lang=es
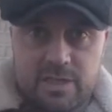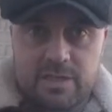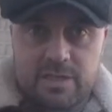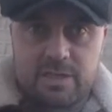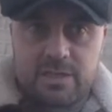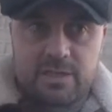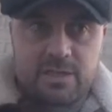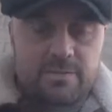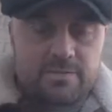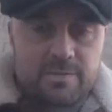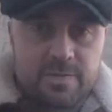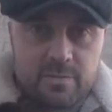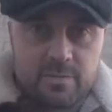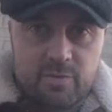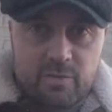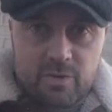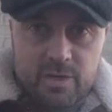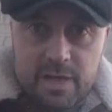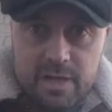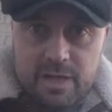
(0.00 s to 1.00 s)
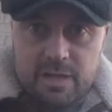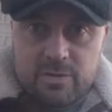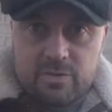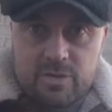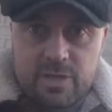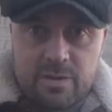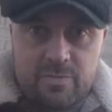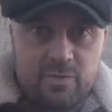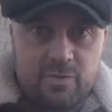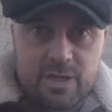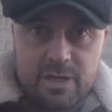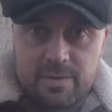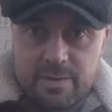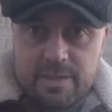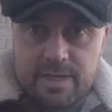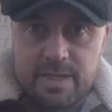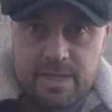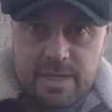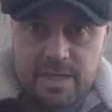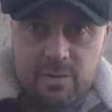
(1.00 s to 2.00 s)
es. ¿Por qué? O sea, ¿por qué va a
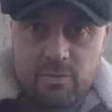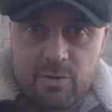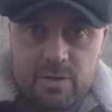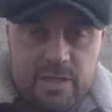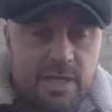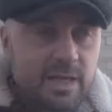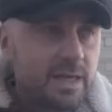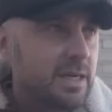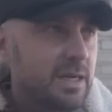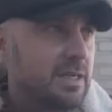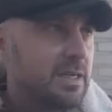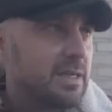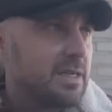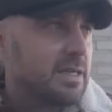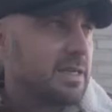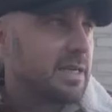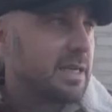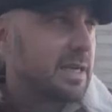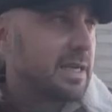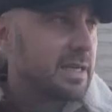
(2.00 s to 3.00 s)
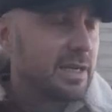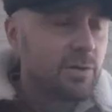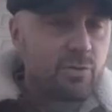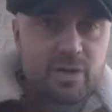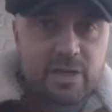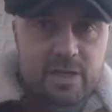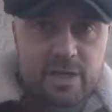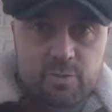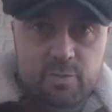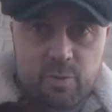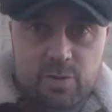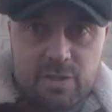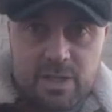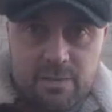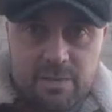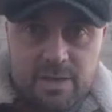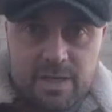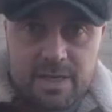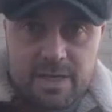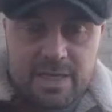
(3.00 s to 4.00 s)
tener que aguantar que, un
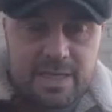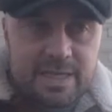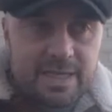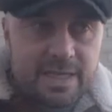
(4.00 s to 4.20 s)
irresponsable le